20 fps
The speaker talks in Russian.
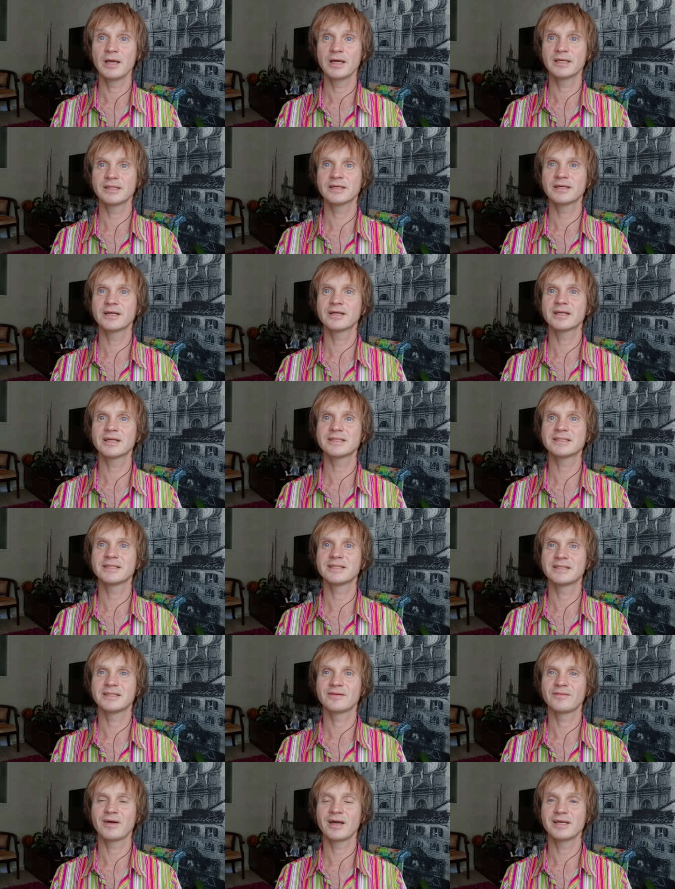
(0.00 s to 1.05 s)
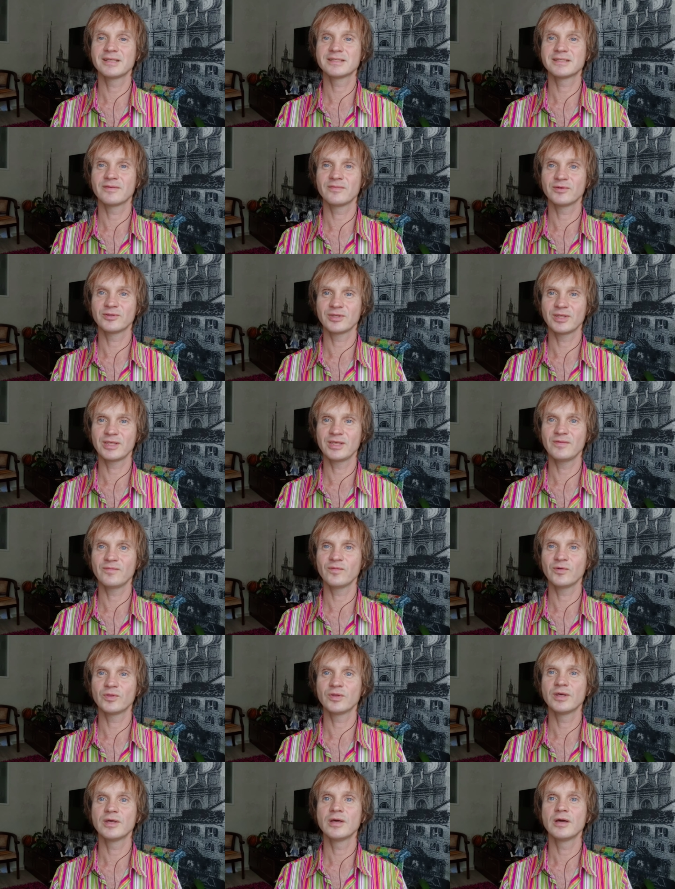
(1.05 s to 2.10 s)
Это как раз называется вот таким
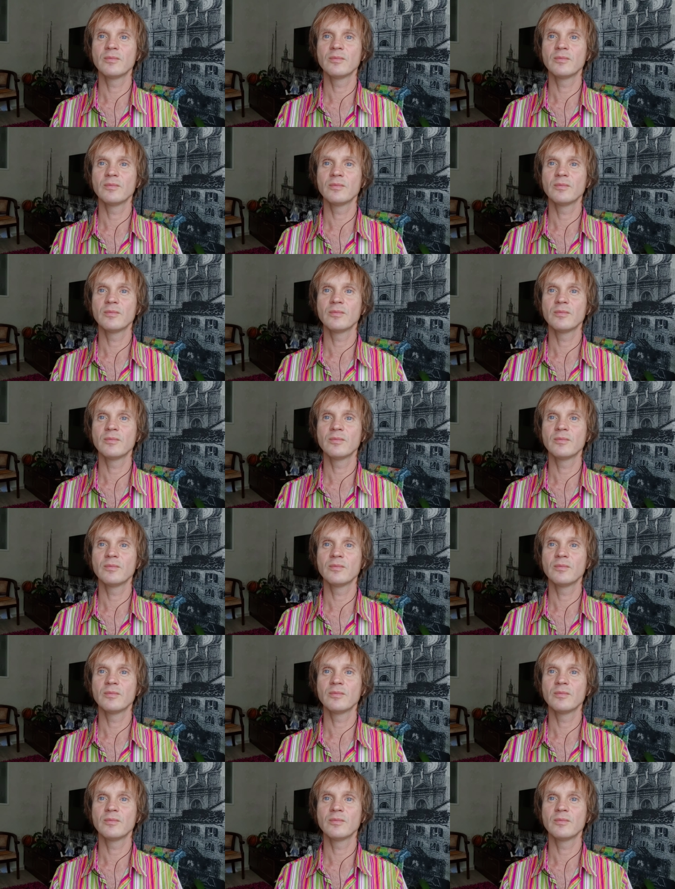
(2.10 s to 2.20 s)
вот